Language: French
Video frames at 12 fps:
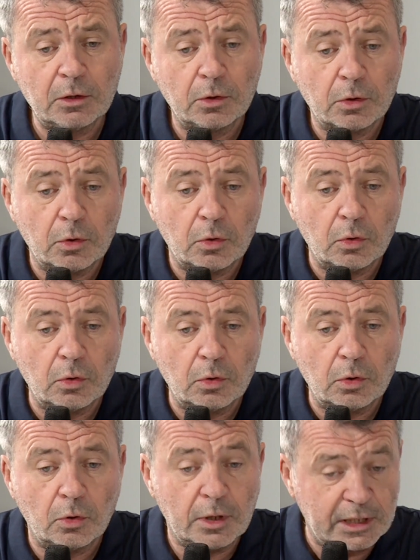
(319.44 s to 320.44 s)

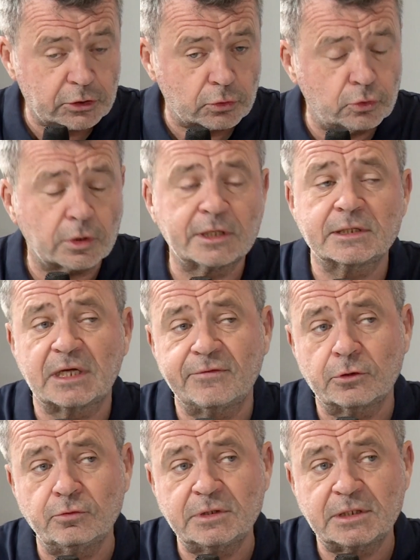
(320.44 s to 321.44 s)
la structure qui
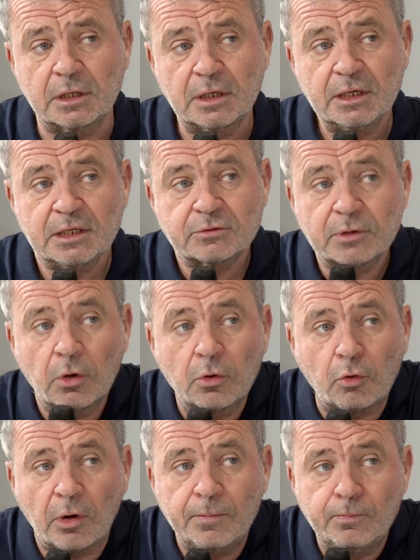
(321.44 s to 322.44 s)
intervient à domicile. On
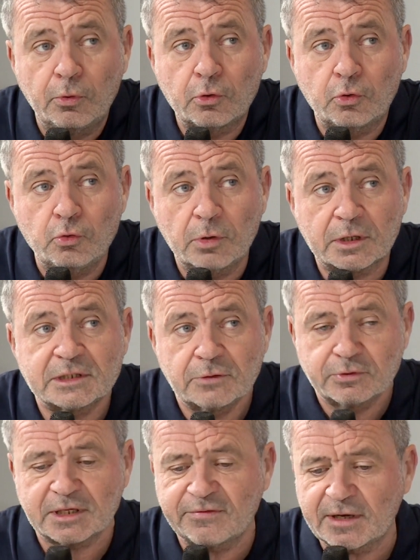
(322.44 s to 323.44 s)
croit beaucoup, si
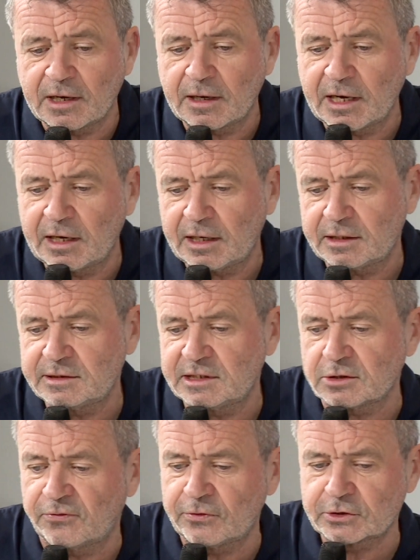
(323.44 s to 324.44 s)
vous avez
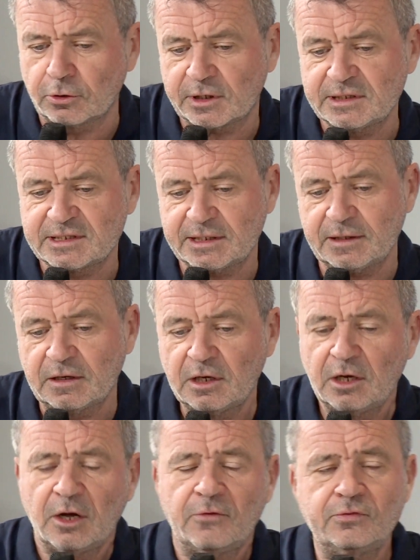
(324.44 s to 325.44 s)
des enfants scolarisés,
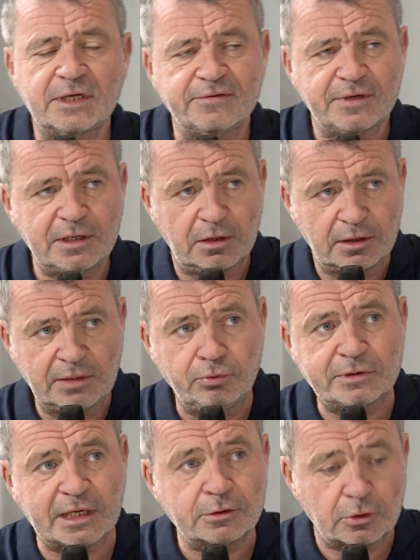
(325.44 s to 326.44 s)
vous avez euh, les
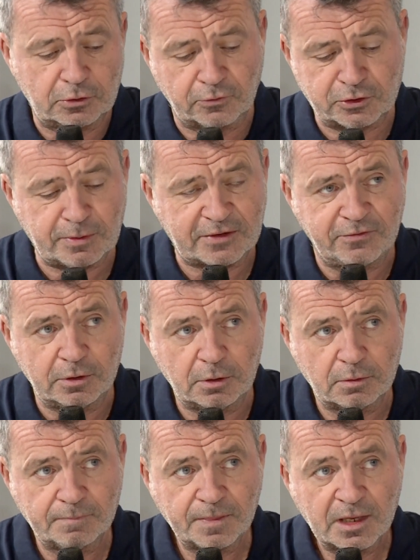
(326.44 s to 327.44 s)
bulletins de notes sur vos smartphones,
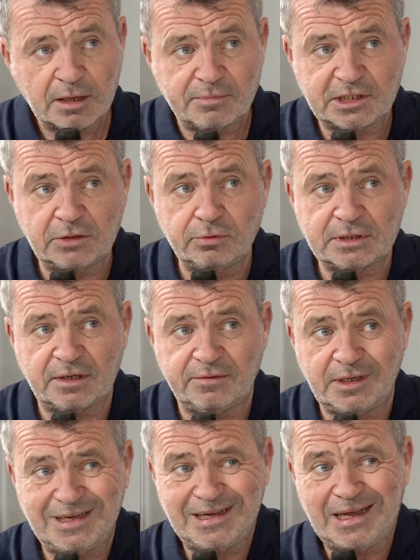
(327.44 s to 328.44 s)
mais si vous
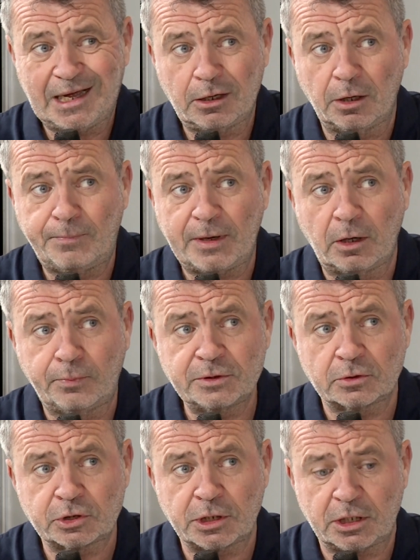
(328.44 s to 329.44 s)
avez un grand-parent pris
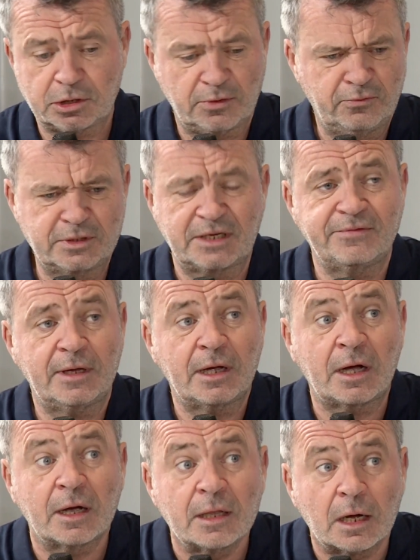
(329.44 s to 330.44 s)
en charge, vous n'avez
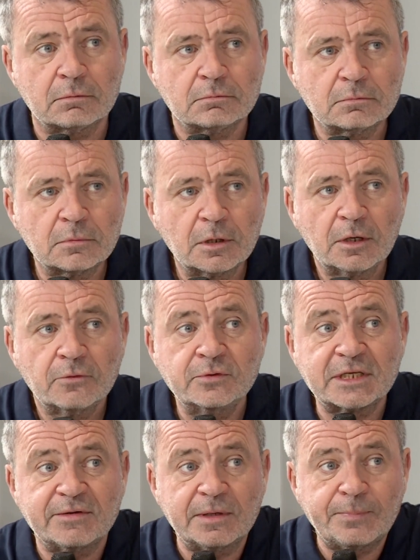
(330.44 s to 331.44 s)
rien. Vous
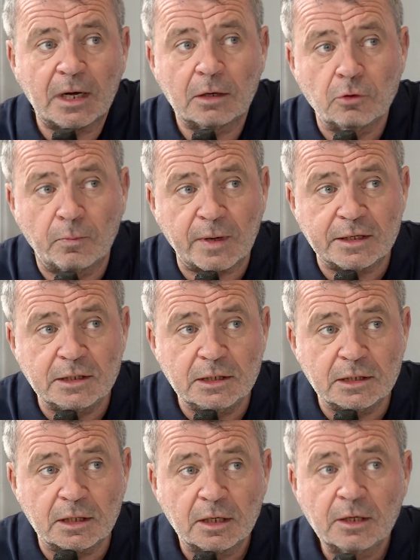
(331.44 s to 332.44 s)
n'avez pas le
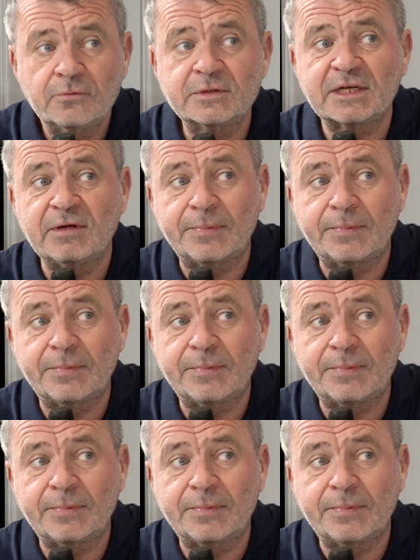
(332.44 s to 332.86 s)
planning, vous n'avez